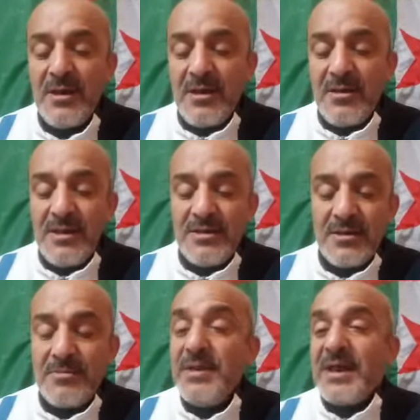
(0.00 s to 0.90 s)
ليست
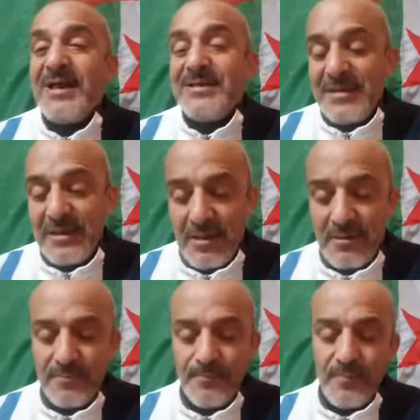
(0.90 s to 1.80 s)
بقصيرة
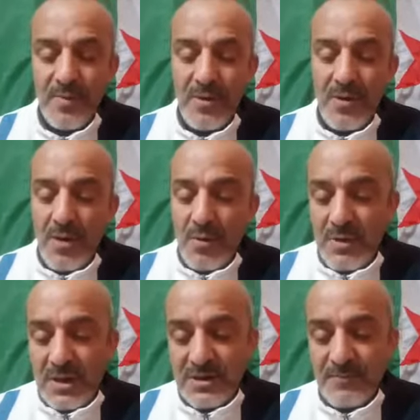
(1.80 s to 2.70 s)

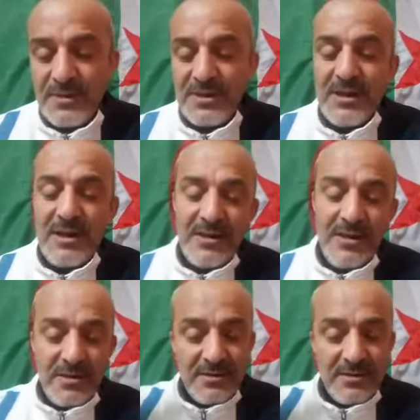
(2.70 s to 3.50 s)
وكشف تقارير